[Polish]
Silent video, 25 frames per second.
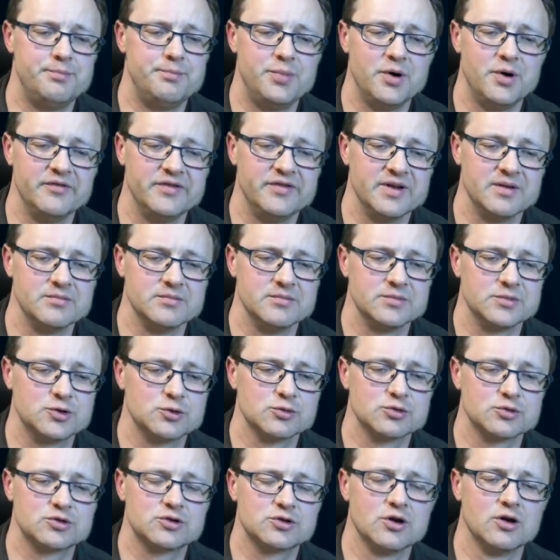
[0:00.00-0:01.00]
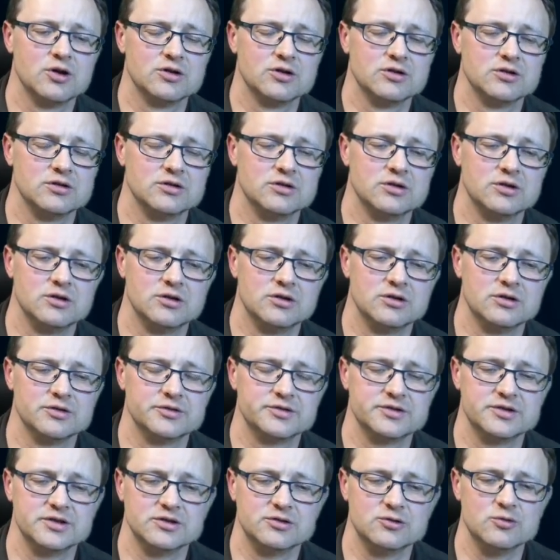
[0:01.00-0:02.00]
Powiem krótko
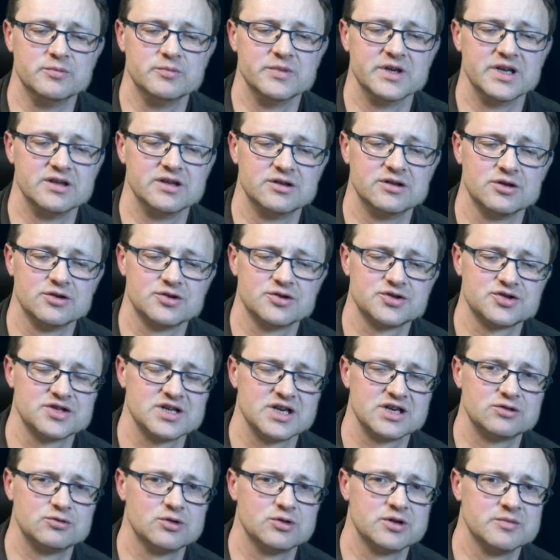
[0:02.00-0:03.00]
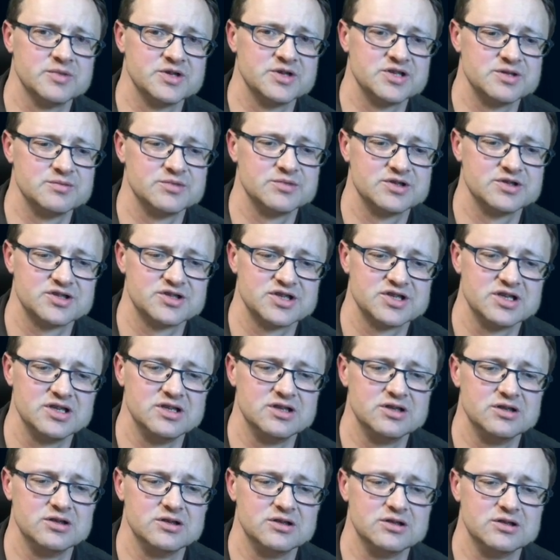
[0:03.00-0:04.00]
o tych umiejętnościach, które będziemy
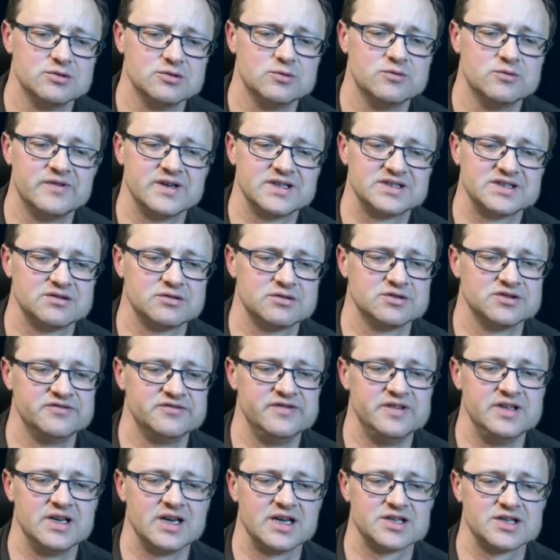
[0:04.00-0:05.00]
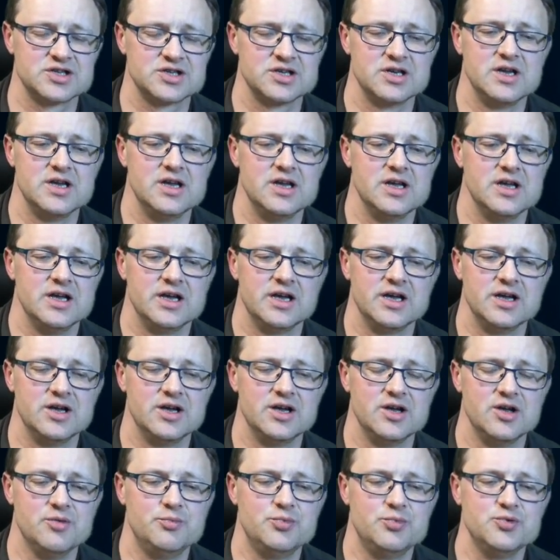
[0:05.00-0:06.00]
chcieli u Was rozwijać.
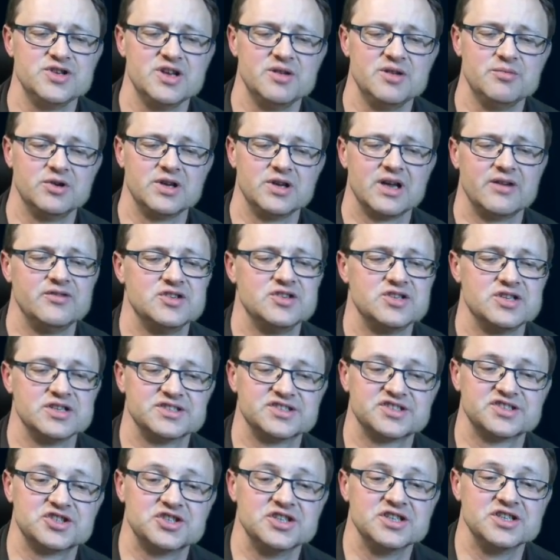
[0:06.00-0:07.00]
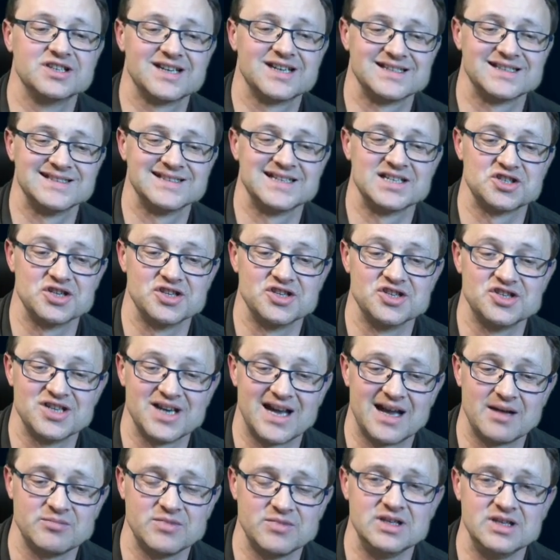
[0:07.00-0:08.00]
E, później pojawi się skrzynka z
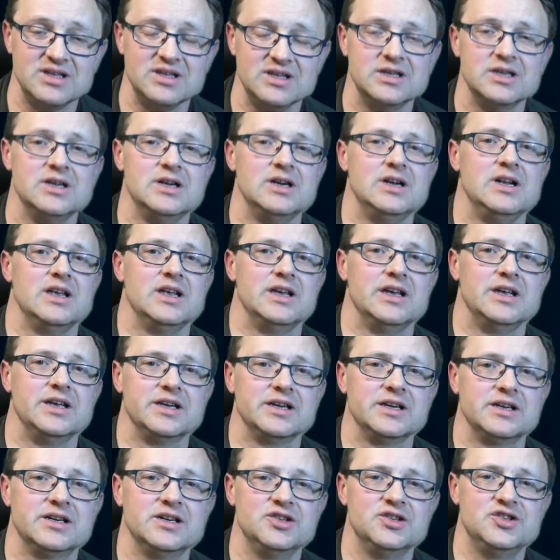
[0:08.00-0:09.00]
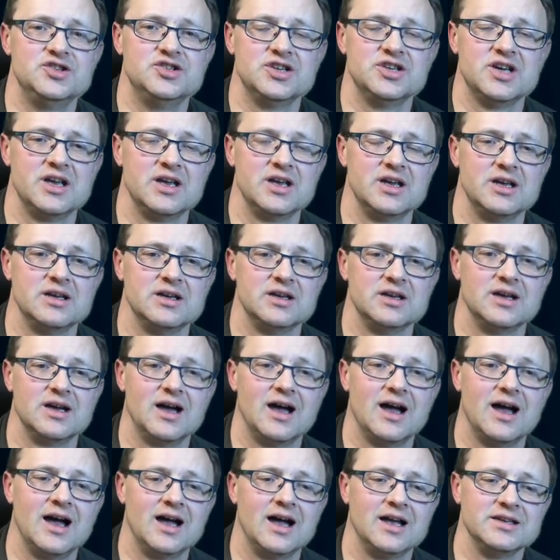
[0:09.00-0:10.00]
narzędziami, e, gdzie
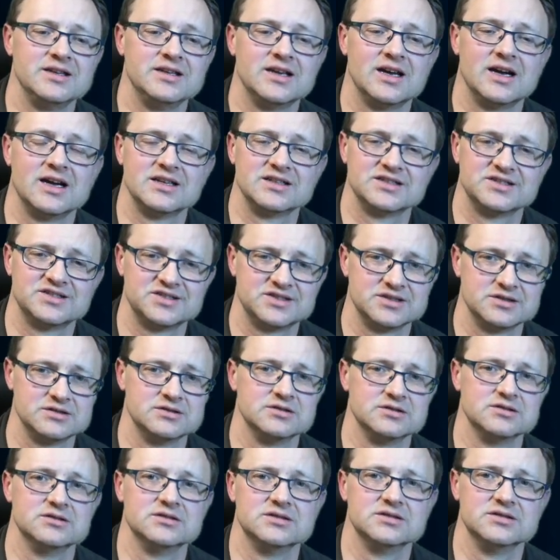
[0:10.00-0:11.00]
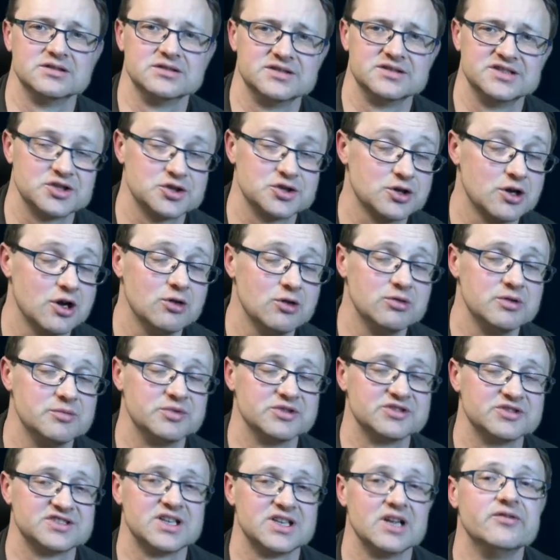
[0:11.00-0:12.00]
Ania z, ze szkoły
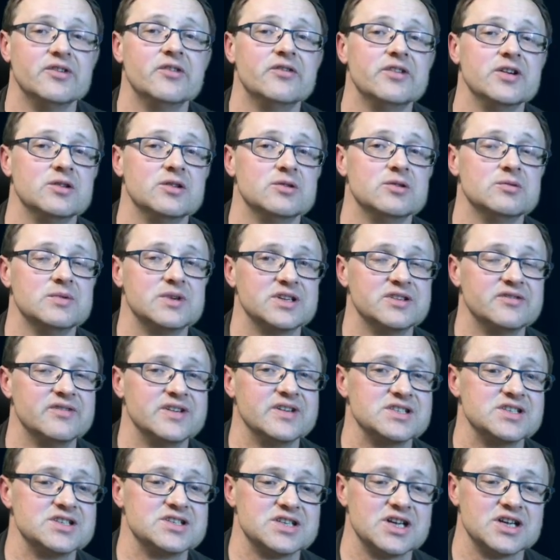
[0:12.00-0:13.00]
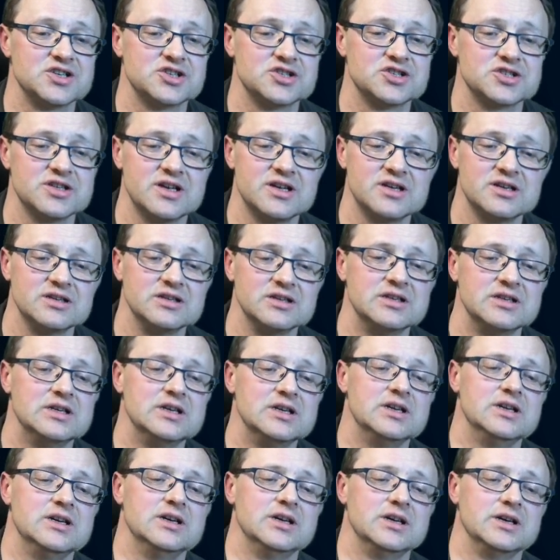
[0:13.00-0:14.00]
podstawowej nr 24,
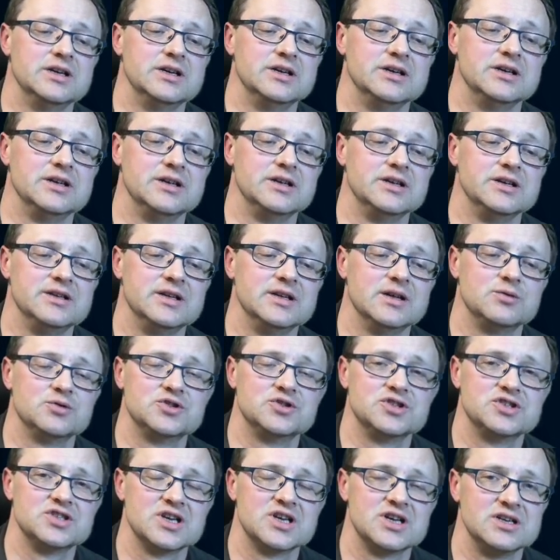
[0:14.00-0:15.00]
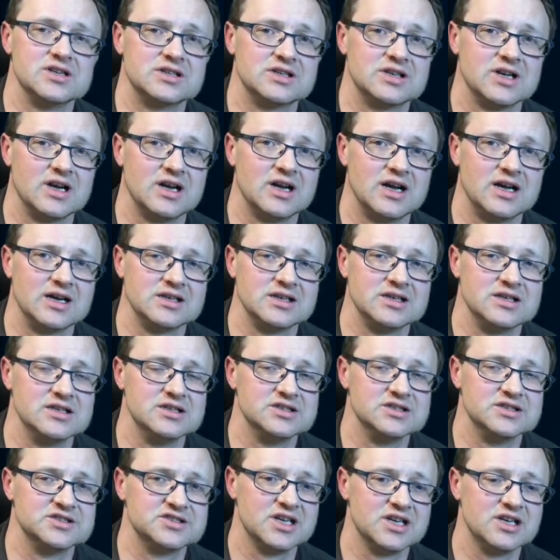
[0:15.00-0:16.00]
e, nauczycielka
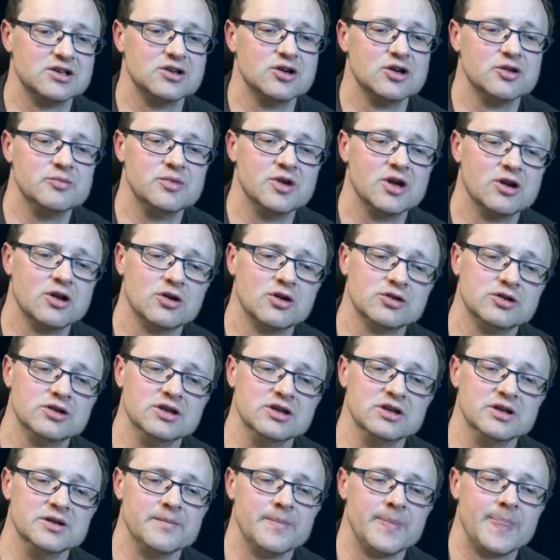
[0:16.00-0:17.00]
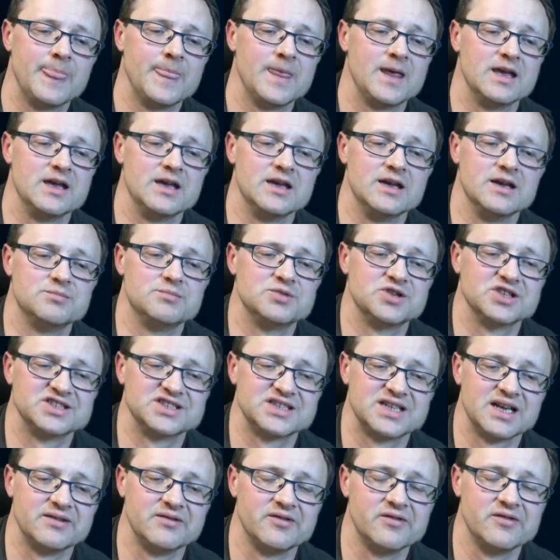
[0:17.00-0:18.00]
angielskiego i biologii,
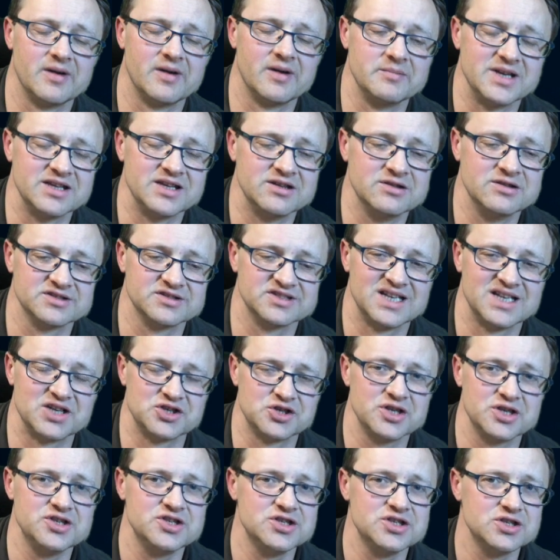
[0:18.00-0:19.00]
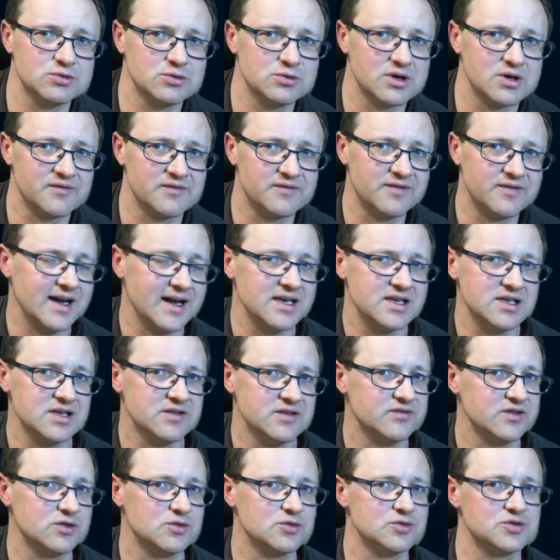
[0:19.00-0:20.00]
przedstawi Wam jedno z narzędzi, które fajnie
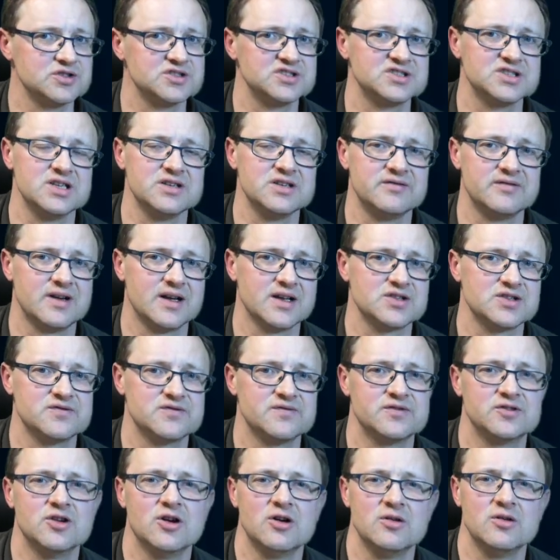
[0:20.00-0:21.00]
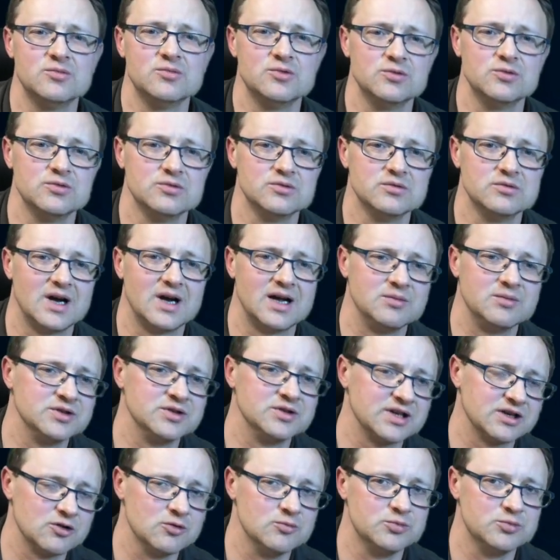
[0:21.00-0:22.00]
wykorzystywać w domu albo
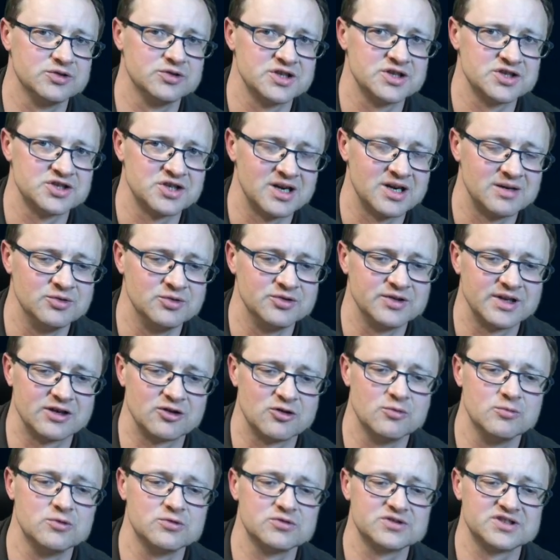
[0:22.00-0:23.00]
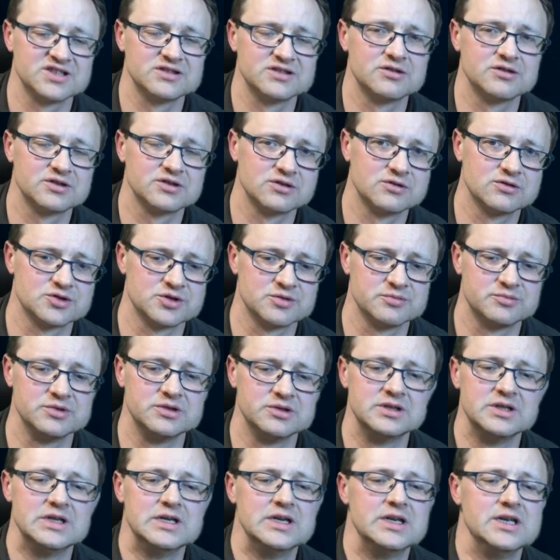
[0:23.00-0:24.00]
na komputerze, albo na komórce do tego, żeby